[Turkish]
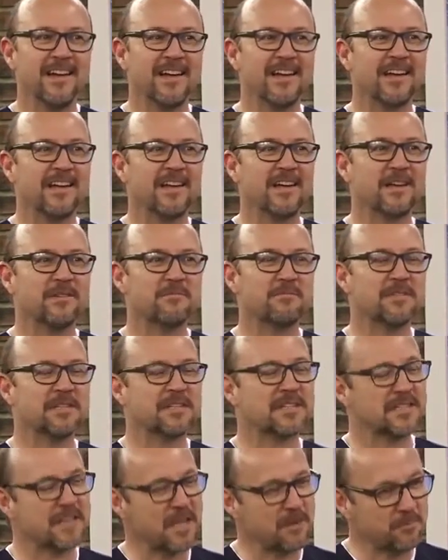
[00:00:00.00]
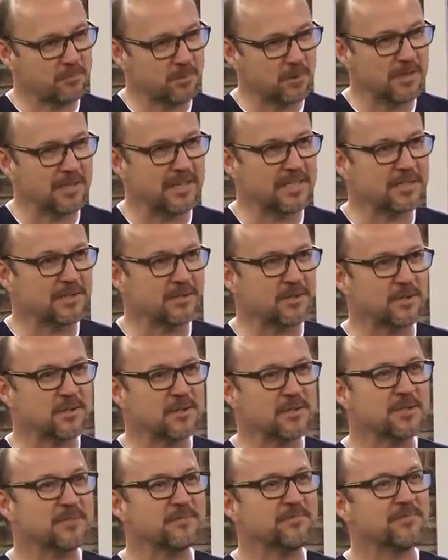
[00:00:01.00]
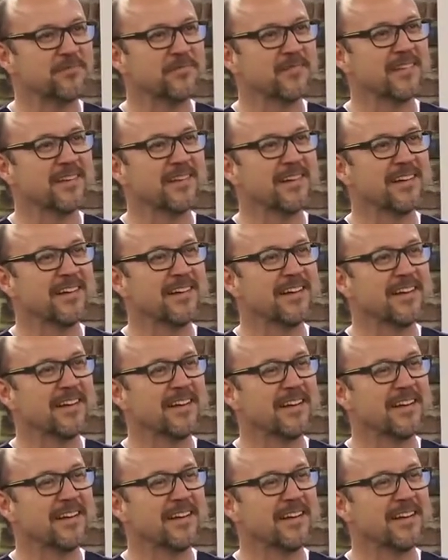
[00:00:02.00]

Evet. Ee, biz sizi hep Tekrar burada istiyoruz. Görüşmek üzere.